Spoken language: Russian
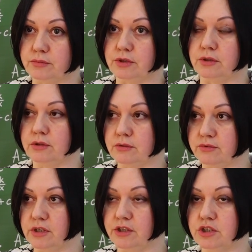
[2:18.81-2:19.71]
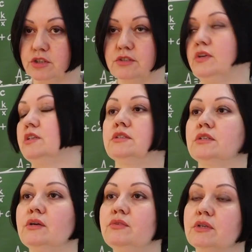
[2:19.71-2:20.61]
и в дальнейшей связи с
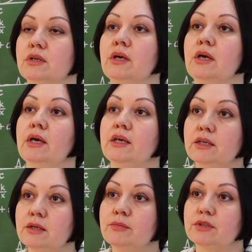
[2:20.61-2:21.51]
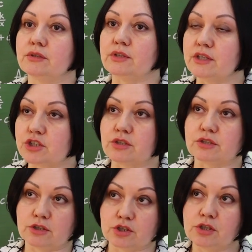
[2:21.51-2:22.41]
кафедрой, им э, также
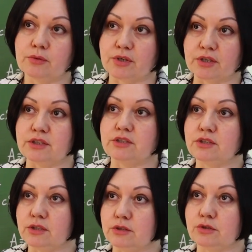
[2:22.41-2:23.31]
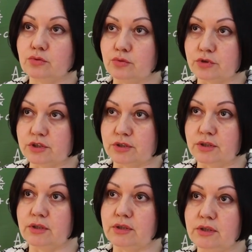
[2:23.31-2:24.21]
разрешили проходить эти курсы.